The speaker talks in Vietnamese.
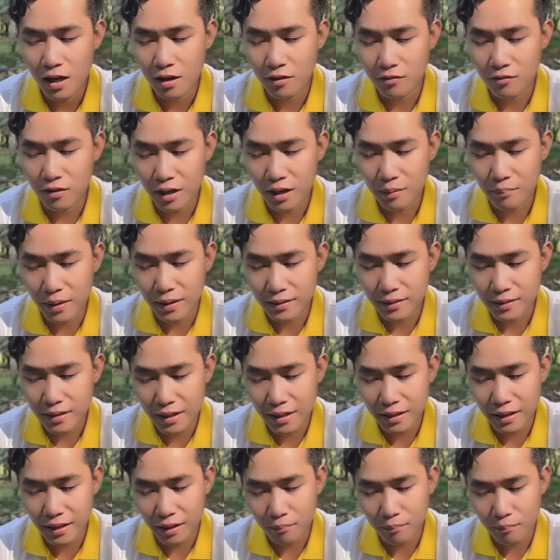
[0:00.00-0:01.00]
với Bình
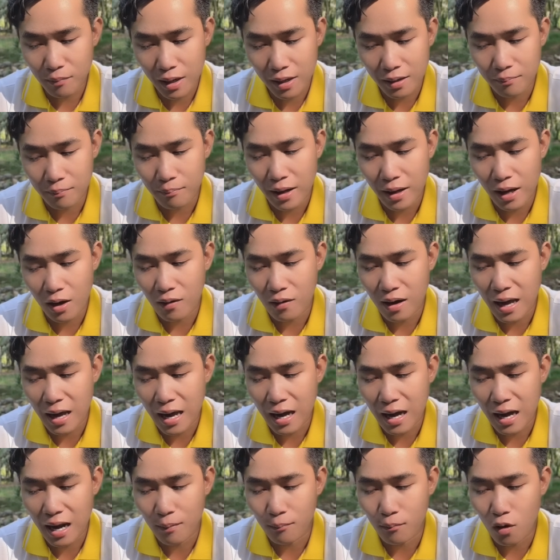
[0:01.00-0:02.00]
Tinh Nhật Minh, Bella
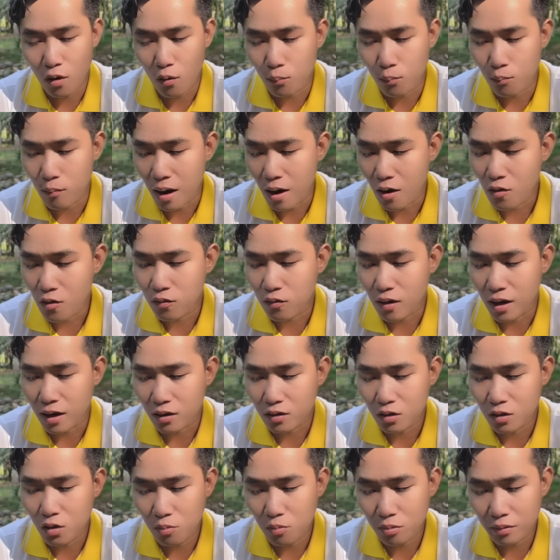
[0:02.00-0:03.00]
là một báu vật
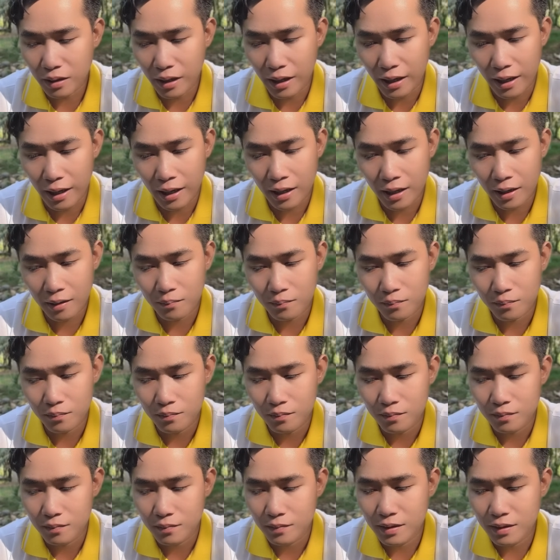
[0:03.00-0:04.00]
đúng nghĩa,
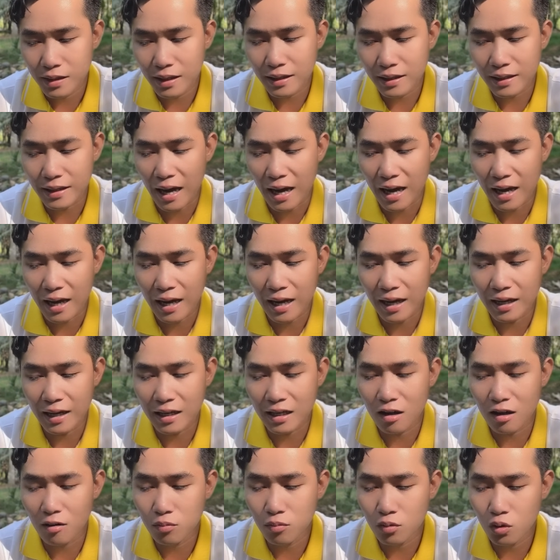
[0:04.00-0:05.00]
nhưng cả hai
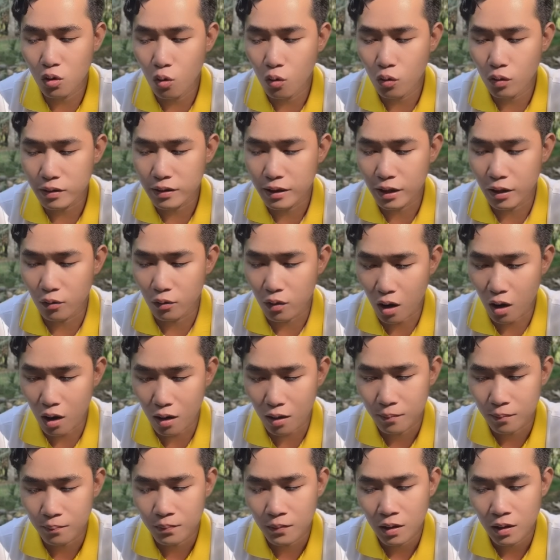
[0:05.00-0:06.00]
không nuông chiều con,
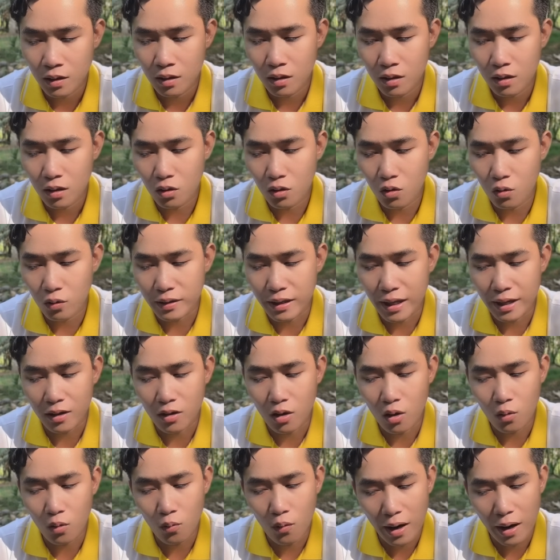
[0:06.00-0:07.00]
luôn dạy
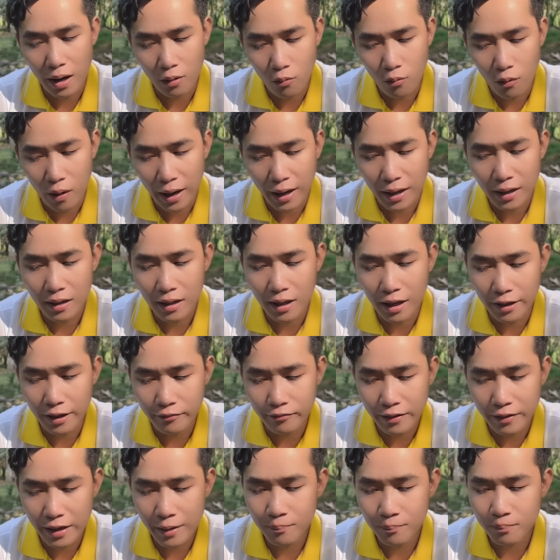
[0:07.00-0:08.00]
con ngoan ngoãn lễ
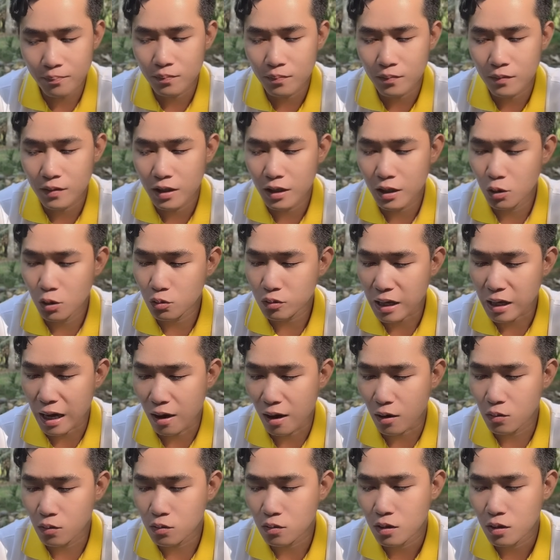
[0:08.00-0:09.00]
phép, hiếu
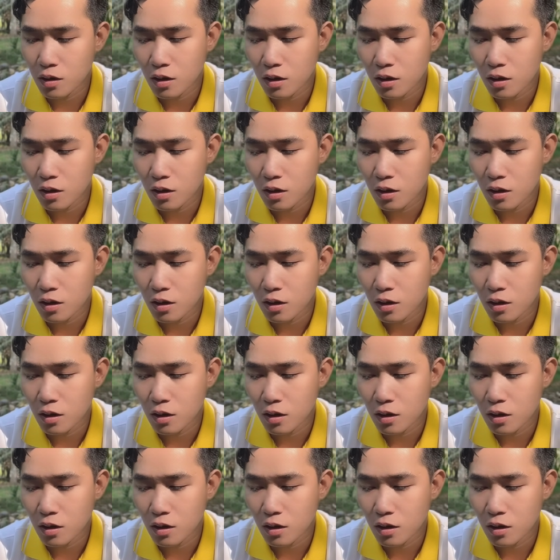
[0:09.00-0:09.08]
thảo.